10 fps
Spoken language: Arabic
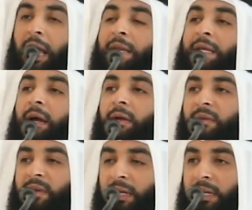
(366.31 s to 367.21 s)
أن
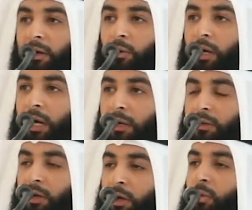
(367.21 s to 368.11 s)
يحرص على الأوقات
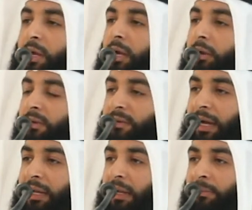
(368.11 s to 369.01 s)
ويحرص
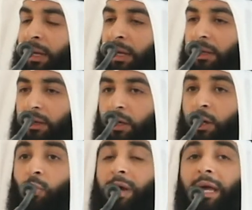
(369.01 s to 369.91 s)
على ماله
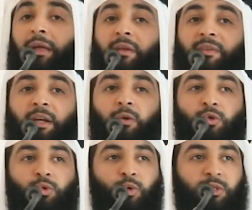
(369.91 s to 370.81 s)
ويحرص
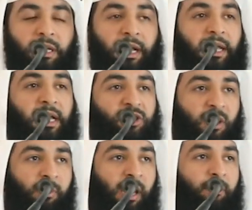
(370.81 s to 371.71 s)
خصوصا على
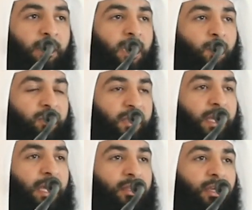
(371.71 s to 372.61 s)
شبابه
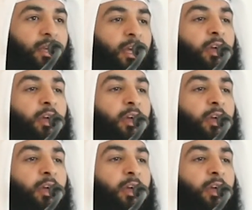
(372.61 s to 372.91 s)
وصحته